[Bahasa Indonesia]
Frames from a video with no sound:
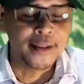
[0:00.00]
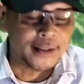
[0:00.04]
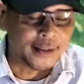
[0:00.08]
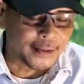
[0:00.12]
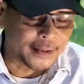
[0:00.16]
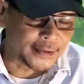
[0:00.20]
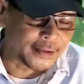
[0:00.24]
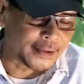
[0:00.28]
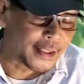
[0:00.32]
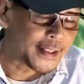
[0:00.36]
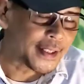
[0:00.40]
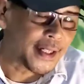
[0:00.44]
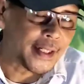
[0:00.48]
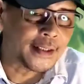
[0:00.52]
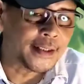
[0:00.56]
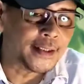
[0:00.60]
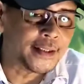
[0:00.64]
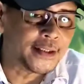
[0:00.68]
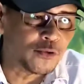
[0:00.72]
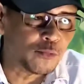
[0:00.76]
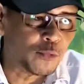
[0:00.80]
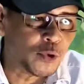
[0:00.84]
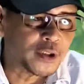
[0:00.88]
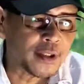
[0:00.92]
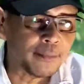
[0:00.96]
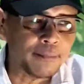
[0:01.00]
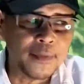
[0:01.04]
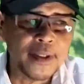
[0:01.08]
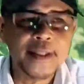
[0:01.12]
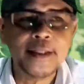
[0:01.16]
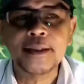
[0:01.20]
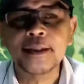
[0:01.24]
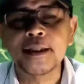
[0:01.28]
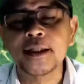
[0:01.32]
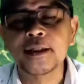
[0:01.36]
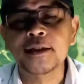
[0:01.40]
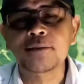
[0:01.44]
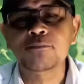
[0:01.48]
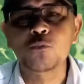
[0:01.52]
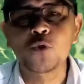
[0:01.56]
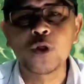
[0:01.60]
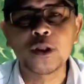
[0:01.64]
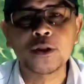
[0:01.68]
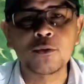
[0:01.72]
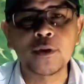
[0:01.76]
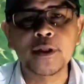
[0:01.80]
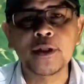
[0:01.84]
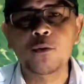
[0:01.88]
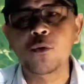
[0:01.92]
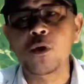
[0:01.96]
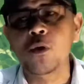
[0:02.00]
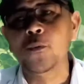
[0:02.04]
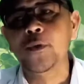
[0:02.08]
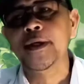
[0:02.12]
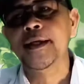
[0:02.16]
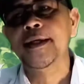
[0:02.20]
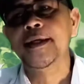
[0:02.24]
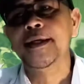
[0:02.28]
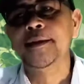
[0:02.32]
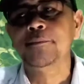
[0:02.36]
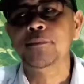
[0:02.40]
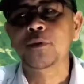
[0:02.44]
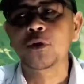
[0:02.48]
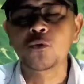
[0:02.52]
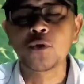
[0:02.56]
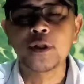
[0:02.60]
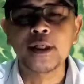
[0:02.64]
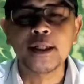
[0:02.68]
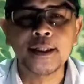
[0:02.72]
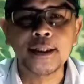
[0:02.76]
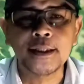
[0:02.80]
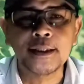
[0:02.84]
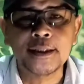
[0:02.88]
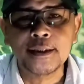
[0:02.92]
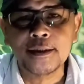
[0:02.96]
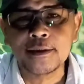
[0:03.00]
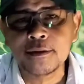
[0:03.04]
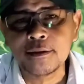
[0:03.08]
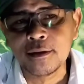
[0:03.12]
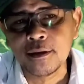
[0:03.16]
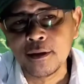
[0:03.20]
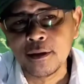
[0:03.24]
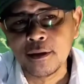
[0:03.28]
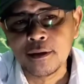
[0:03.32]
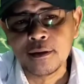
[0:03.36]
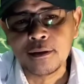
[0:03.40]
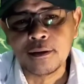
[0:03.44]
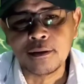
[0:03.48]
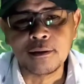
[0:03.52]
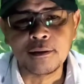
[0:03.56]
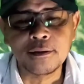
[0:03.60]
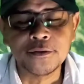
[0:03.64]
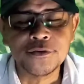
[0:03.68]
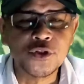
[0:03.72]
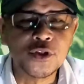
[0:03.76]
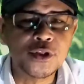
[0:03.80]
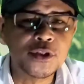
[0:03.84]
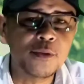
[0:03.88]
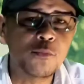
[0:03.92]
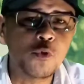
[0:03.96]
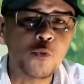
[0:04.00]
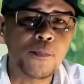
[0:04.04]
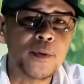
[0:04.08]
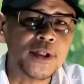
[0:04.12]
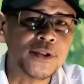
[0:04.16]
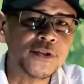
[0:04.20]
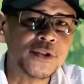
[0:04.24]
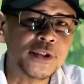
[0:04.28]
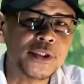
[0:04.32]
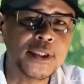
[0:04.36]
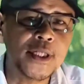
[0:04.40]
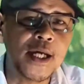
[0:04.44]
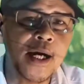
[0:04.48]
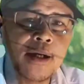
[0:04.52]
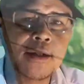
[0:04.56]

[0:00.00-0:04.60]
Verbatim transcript: Nah, sekarang ada lagi sebuah tablet yang dibuat oleh Huawei menggunakan uh, sistem operasi